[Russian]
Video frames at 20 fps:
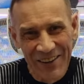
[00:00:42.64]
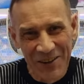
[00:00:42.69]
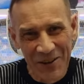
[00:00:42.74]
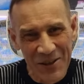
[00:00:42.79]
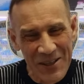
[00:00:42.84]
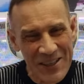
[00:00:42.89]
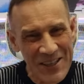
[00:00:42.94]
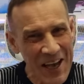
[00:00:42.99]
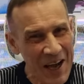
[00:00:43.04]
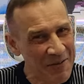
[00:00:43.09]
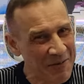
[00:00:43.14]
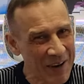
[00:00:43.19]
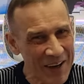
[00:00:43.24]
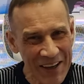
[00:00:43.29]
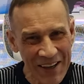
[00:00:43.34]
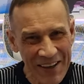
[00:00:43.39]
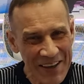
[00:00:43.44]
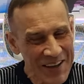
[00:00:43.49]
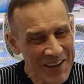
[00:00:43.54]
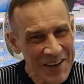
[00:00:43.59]
Друзья мои,
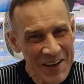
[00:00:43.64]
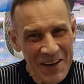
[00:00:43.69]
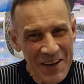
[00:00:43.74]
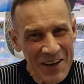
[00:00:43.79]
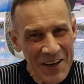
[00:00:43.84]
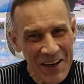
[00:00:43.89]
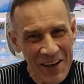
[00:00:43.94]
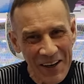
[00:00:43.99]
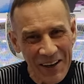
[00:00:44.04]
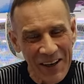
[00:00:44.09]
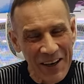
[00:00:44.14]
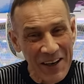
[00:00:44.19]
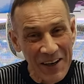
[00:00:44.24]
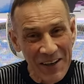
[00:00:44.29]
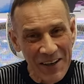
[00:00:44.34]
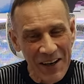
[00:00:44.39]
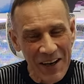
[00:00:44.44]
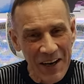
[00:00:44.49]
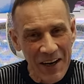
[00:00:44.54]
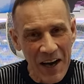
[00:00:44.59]

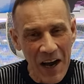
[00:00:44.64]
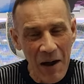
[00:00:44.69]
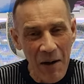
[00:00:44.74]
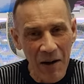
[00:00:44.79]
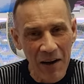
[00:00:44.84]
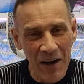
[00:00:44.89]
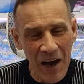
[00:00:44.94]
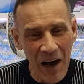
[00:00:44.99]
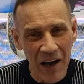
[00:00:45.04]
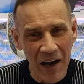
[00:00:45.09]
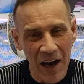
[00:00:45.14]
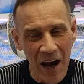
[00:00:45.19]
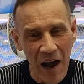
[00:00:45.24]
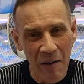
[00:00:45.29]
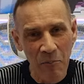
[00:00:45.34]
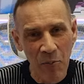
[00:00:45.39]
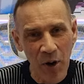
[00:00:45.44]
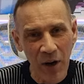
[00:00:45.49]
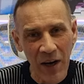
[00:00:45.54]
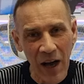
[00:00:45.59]
как э,
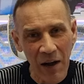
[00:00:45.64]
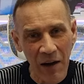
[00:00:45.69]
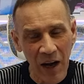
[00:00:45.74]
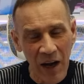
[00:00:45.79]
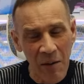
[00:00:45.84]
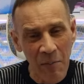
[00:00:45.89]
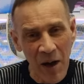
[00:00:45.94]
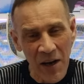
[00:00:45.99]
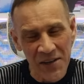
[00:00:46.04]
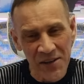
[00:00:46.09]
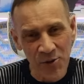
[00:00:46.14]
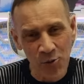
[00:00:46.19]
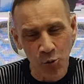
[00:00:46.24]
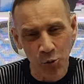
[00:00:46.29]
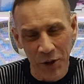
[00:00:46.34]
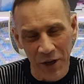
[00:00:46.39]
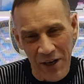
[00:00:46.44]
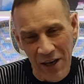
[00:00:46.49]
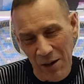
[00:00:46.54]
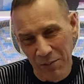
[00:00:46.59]
кому, как
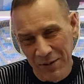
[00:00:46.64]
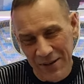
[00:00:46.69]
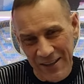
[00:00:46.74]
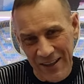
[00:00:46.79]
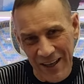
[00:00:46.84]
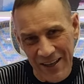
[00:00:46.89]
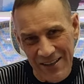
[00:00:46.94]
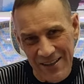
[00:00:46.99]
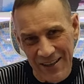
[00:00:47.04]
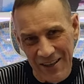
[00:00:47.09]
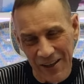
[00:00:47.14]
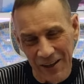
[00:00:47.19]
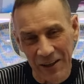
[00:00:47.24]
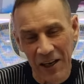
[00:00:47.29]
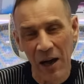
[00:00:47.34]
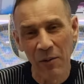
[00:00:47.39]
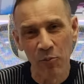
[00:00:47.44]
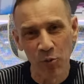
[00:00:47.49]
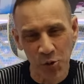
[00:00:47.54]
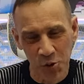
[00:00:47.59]
камасутра, я бы сказал.
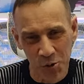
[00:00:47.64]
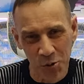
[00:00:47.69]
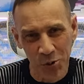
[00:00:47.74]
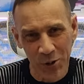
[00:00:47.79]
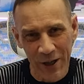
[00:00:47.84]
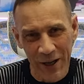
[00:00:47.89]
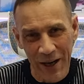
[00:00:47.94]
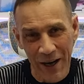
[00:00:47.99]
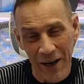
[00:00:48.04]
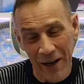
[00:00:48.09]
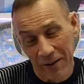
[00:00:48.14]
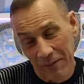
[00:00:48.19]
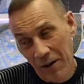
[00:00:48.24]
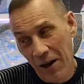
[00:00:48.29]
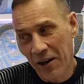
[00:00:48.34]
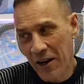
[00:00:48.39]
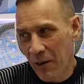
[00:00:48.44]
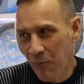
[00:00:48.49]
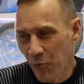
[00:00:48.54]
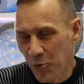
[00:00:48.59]
Кому с утра,
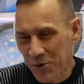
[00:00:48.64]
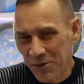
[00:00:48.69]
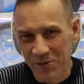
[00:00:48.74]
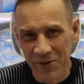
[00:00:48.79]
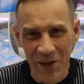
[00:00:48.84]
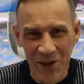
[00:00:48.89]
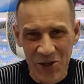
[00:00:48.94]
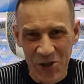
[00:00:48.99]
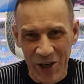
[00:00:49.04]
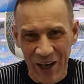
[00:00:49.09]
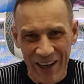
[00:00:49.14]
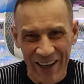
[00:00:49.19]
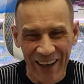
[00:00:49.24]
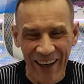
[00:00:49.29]
а кому с вечера.